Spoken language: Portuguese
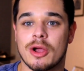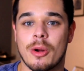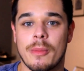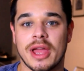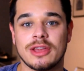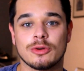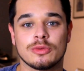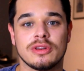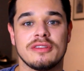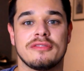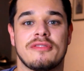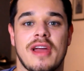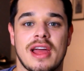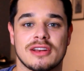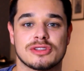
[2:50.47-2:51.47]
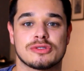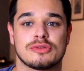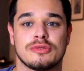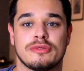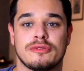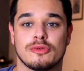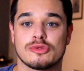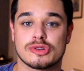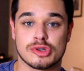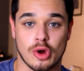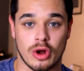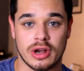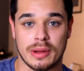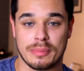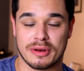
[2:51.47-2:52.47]
como é que o universo
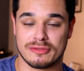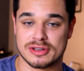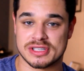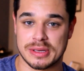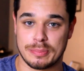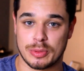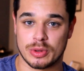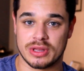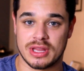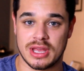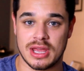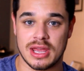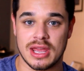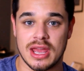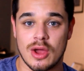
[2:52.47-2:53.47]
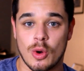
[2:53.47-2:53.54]
funciona para você poder